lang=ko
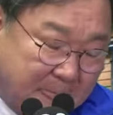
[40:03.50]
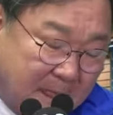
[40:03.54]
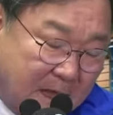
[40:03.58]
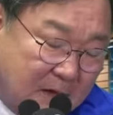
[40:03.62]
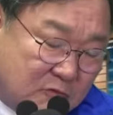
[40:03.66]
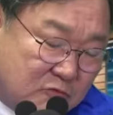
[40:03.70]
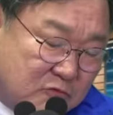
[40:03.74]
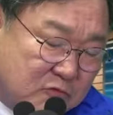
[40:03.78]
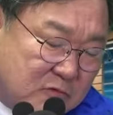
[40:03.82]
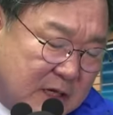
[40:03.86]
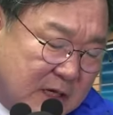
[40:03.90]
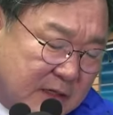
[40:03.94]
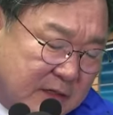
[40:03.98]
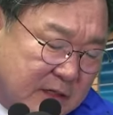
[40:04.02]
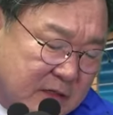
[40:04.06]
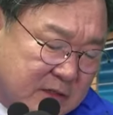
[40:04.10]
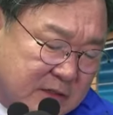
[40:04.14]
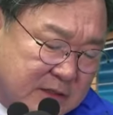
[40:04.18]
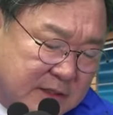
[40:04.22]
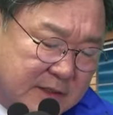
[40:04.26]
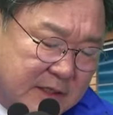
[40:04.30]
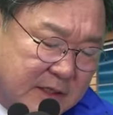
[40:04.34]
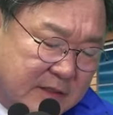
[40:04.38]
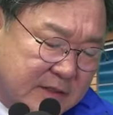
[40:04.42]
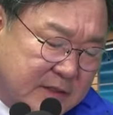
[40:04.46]
국가
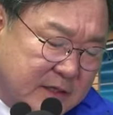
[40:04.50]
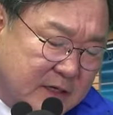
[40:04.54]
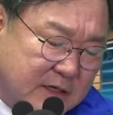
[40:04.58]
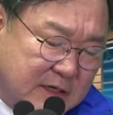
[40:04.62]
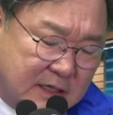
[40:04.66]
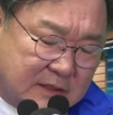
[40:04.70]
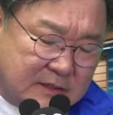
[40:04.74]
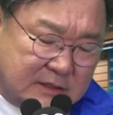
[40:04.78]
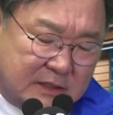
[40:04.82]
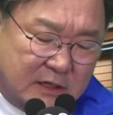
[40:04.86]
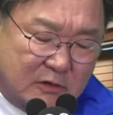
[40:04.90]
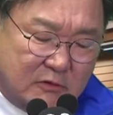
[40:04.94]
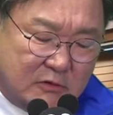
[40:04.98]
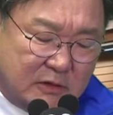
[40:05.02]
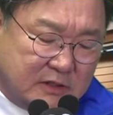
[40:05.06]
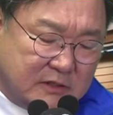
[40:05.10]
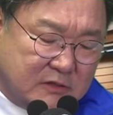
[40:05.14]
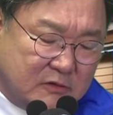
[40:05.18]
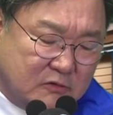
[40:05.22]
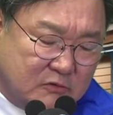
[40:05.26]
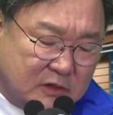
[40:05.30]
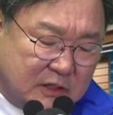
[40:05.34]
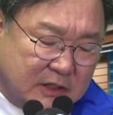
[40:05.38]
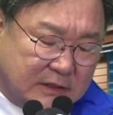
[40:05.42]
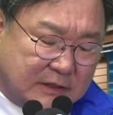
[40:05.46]
경제 대전략 차원에서
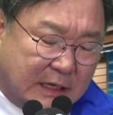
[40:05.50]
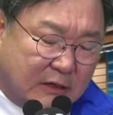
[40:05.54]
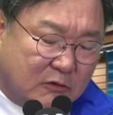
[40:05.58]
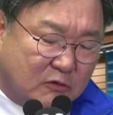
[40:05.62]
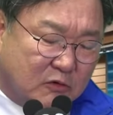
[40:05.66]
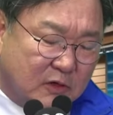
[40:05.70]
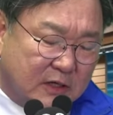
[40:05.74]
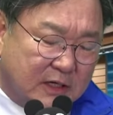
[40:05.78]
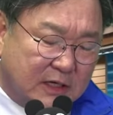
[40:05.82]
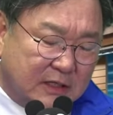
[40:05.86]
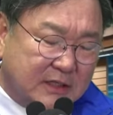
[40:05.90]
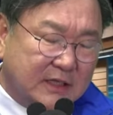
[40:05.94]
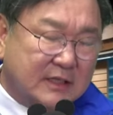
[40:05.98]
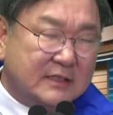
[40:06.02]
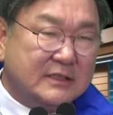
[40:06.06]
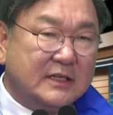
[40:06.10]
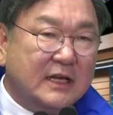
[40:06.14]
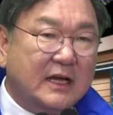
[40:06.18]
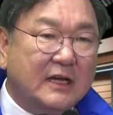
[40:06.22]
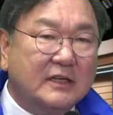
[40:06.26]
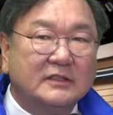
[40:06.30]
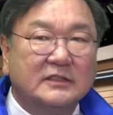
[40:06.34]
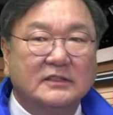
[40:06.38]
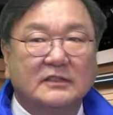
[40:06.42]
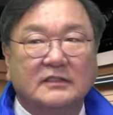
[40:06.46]
우리가 다뤄야 될
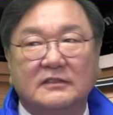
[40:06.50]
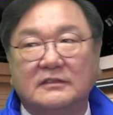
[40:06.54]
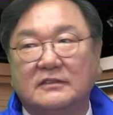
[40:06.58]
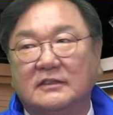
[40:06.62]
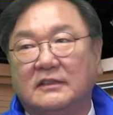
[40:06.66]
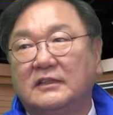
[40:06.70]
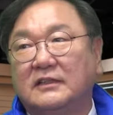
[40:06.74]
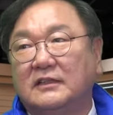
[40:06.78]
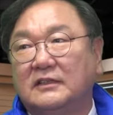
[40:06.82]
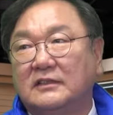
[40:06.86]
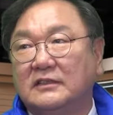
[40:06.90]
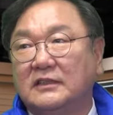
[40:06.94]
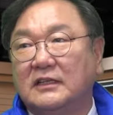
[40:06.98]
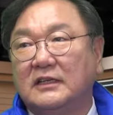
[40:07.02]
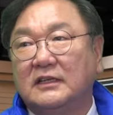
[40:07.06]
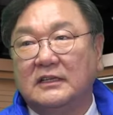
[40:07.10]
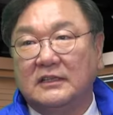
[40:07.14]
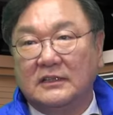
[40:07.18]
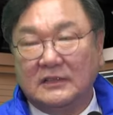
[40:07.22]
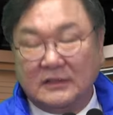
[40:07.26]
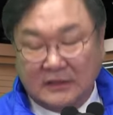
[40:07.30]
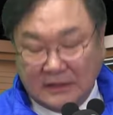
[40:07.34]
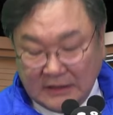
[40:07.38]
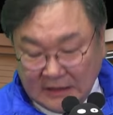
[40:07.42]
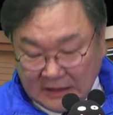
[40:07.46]
사안이어서
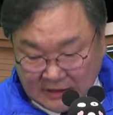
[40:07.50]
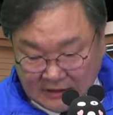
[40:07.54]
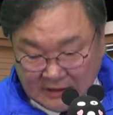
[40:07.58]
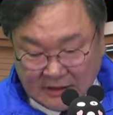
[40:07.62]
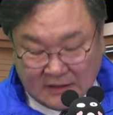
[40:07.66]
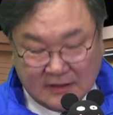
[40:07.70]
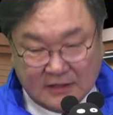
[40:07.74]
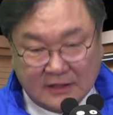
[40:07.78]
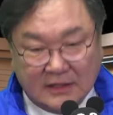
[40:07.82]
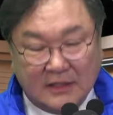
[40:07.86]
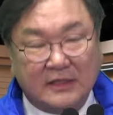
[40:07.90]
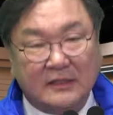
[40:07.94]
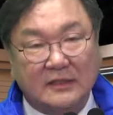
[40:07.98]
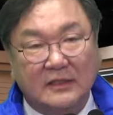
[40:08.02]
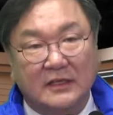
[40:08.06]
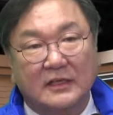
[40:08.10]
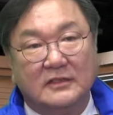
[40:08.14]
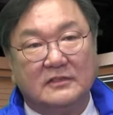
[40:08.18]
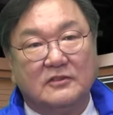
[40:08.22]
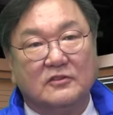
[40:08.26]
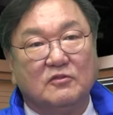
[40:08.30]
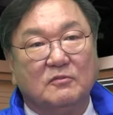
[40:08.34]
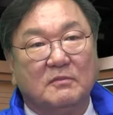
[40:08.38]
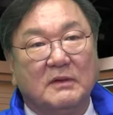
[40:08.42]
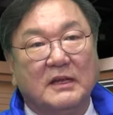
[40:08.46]
약간 시간을
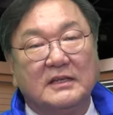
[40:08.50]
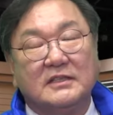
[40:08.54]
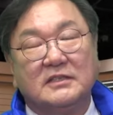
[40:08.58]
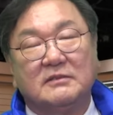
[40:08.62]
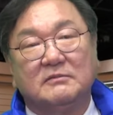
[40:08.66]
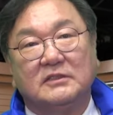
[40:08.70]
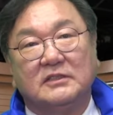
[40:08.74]
내서 좀 말씀을